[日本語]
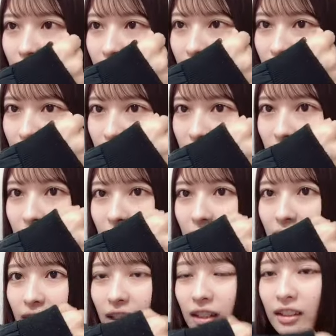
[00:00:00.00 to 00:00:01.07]
私さ
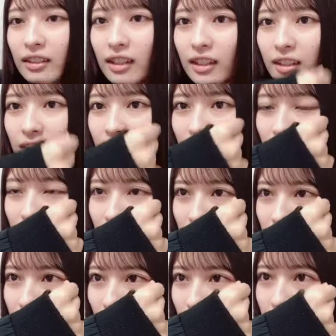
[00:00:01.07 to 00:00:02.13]
何な何か
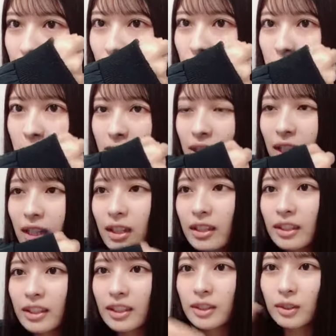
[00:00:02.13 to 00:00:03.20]
とさ衣装もさ
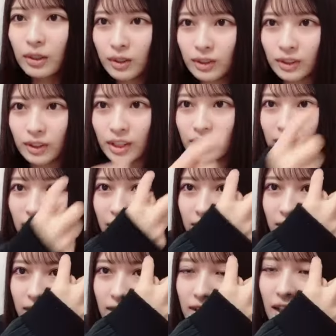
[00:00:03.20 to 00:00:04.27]
色とかってなる
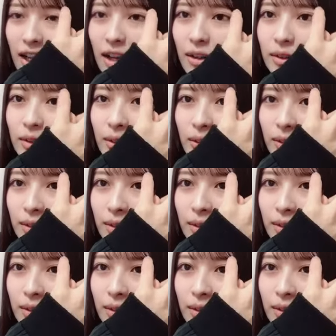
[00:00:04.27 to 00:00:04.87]
と絶対青